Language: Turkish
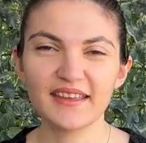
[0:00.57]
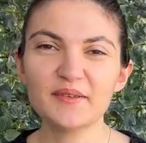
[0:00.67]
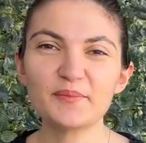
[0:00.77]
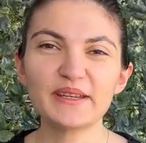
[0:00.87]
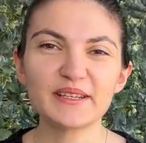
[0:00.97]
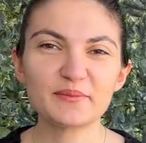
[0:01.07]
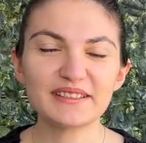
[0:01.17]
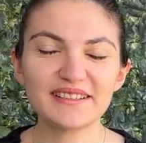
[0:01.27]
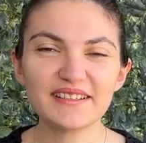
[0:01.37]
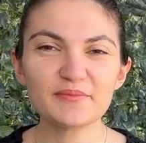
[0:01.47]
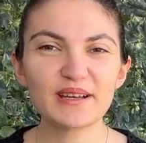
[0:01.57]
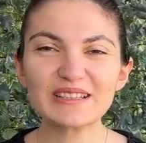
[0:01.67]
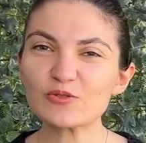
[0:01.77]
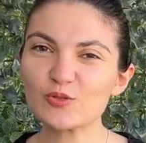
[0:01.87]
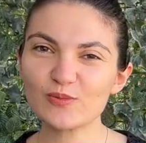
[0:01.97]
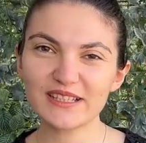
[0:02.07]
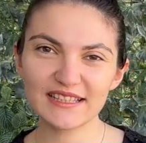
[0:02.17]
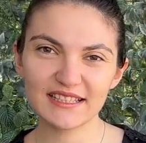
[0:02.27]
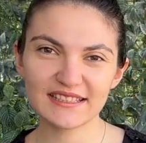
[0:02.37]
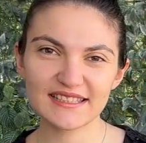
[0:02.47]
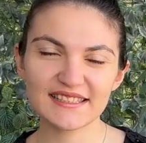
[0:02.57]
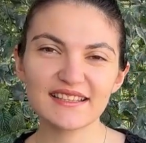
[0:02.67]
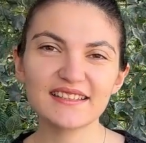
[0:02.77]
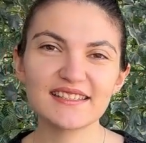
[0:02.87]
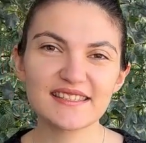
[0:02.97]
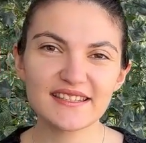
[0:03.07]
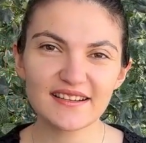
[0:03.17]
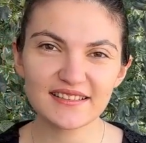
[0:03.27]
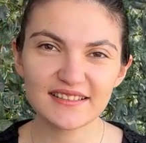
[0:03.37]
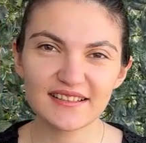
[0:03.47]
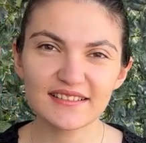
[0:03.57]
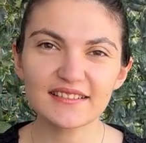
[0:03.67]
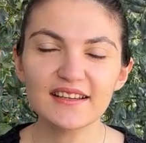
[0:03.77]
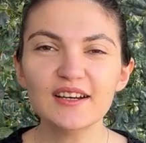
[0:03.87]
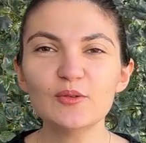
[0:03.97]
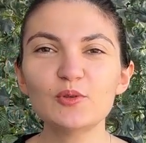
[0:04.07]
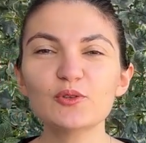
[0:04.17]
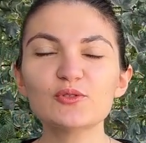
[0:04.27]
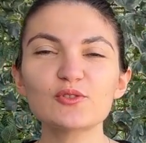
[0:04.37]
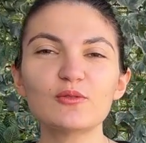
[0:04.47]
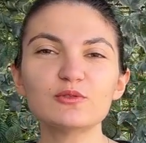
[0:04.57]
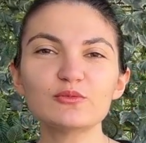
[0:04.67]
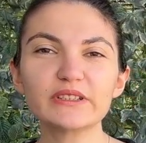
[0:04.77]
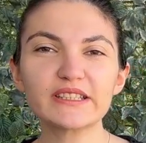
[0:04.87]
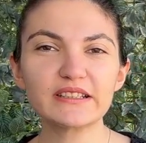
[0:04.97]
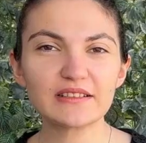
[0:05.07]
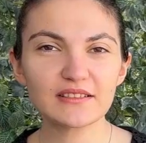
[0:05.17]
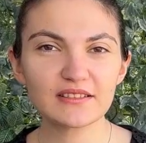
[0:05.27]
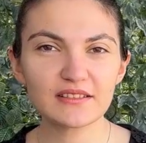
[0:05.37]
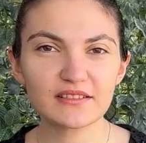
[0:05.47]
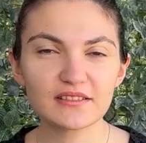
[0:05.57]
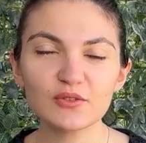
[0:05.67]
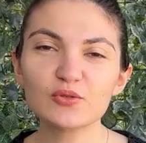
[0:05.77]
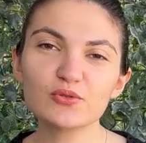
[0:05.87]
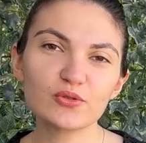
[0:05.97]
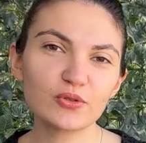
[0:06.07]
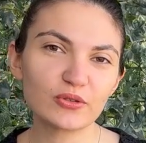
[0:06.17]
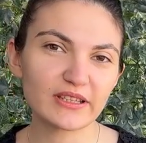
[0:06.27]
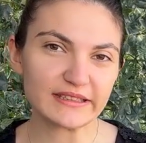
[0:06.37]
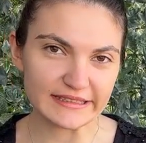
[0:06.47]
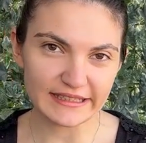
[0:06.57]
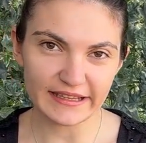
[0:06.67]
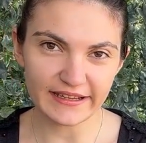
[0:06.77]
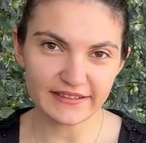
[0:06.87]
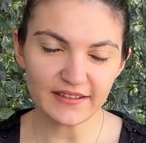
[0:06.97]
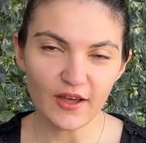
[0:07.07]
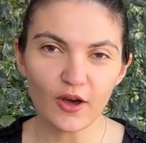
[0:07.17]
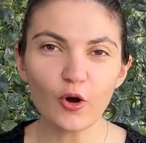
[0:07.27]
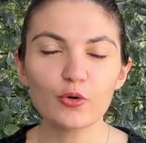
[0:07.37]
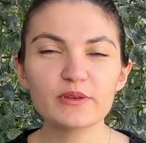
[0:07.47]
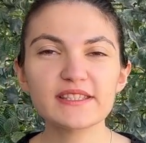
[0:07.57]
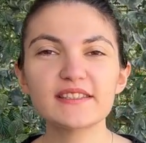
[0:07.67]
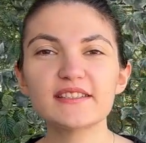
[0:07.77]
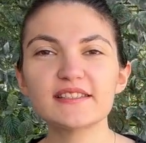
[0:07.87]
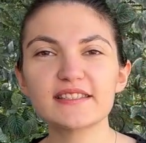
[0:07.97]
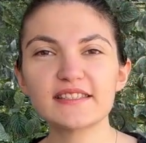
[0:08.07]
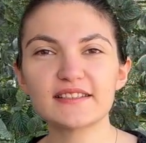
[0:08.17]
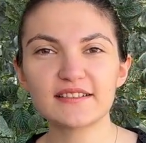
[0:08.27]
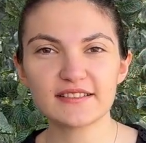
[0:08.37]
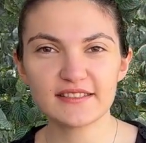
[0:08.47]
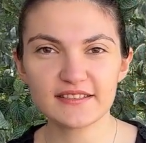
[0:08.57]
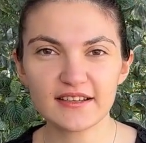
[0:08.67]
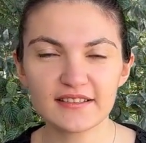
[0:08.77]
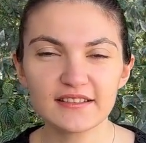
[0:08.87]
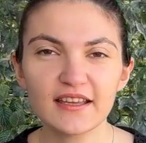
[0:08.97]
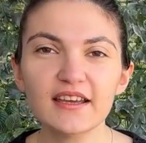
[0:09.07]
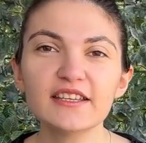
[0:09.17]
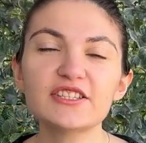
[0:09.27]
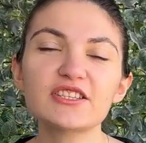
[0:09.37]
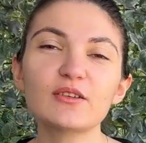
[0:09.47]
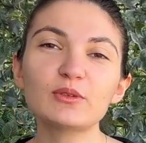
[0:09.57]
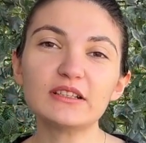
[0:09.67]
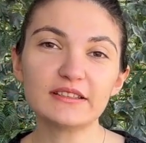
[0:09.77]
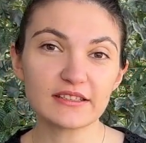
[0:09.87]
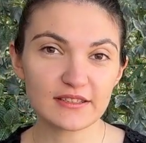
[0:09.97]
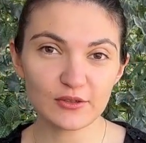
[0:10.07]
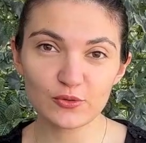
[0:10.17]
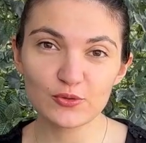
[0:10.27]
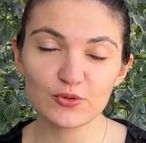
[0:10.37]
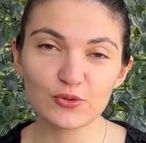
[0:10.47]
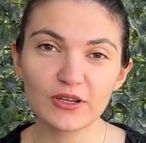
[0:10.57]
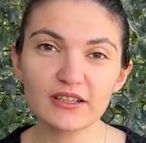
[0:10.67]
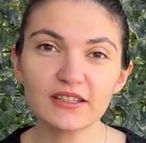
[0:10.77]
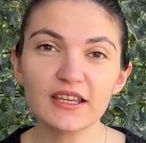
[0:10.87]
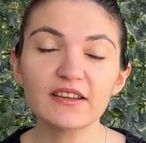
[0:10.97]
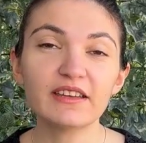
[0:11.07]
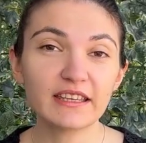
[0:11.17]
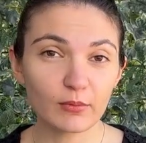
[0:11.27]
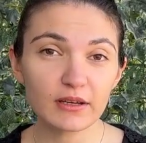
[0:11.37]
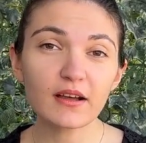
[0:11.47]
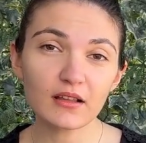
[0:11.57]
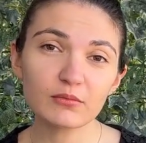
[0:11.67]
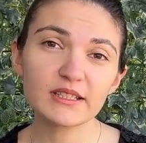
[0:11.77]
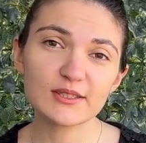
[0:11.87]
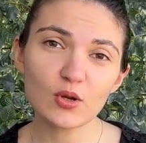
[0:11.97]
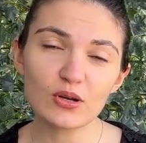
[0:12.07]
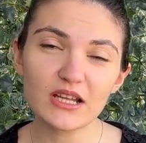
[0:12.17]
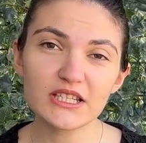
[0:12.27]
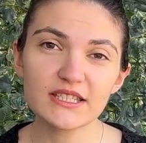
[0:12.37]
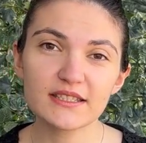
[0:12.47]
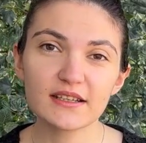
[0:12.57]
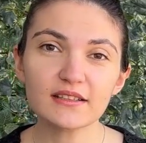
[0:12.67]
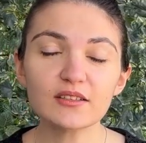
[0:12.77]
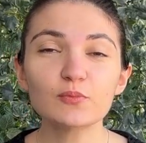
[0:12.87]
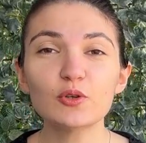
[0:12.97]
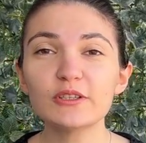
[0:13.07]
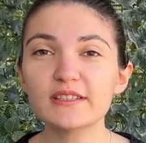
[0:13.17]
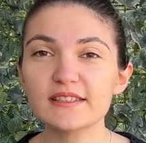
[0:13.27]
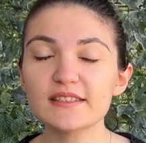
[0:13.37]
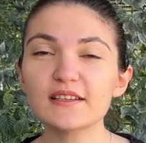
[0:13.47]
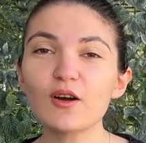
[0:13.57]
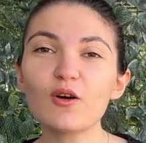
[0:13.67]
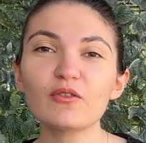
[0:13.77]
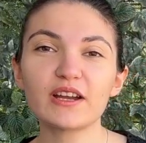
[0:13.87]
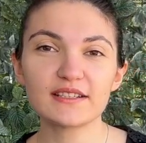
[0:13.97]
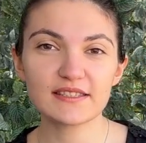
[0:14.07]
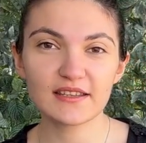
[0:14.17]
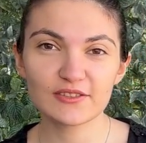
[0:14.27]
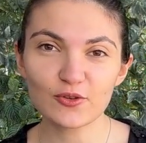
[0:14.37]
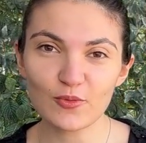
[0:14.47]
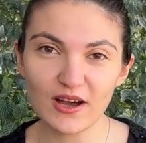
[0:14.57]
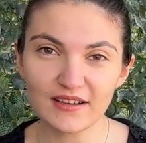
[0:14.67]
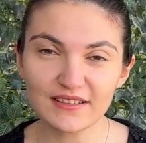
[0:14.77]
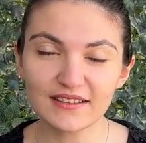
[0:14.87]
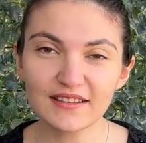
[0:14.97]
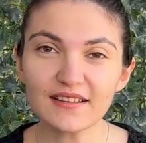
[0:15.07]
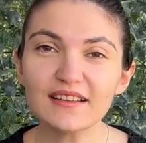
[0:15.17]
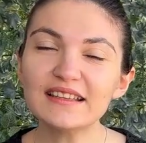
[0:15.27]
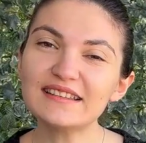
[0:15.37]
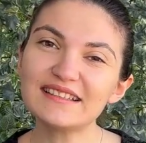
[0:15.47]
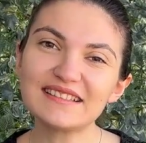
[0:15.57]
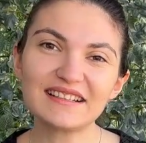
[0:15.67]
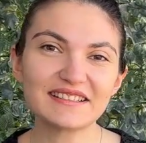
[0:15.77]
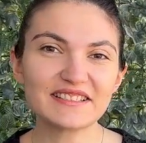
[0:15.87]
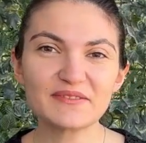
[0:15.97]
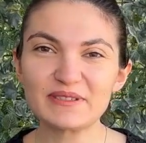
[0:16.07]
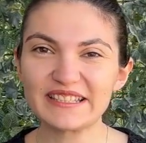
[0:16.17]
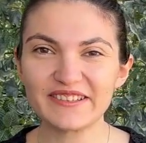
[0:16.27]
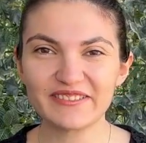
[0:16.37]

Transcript: Merhabalar, ben uzman diyetisyen Esra Aktan. Bugün toplumdaki kadınların %10'unu etkileyen, obezite riskini arttıran, yaşam kalitesini düşüren ve gebe kalmayı zorlaştıran polikistik over sendromu hakkında detaylıca bilgi